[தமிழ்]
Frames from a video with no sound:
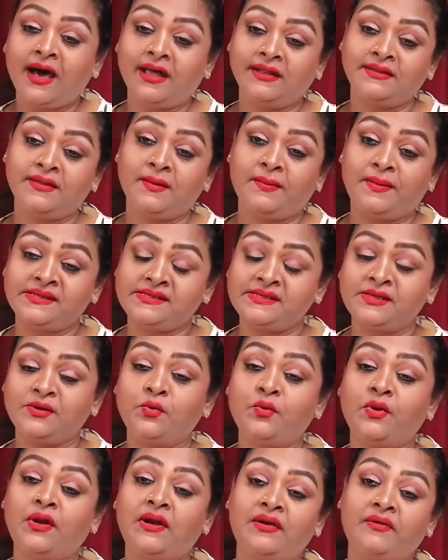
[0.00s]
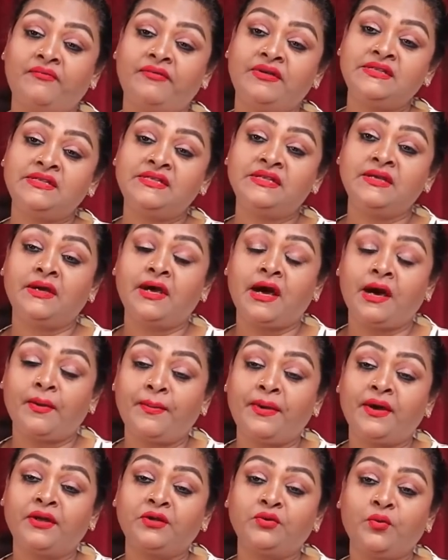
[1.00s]
அந்த பசங்க உங்களை வச்சு
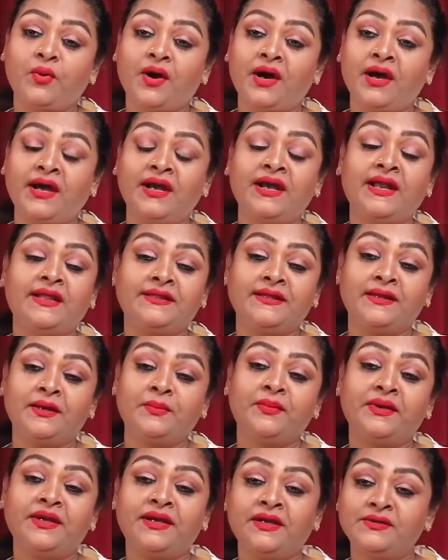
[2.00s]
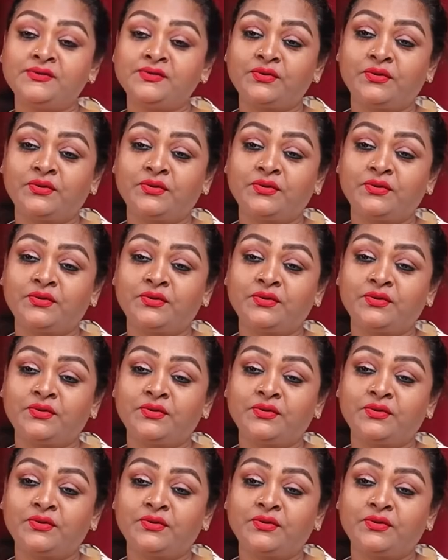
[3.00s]
காப்பாத்துவாங்கன்னு எந்த நம்பிக்கையில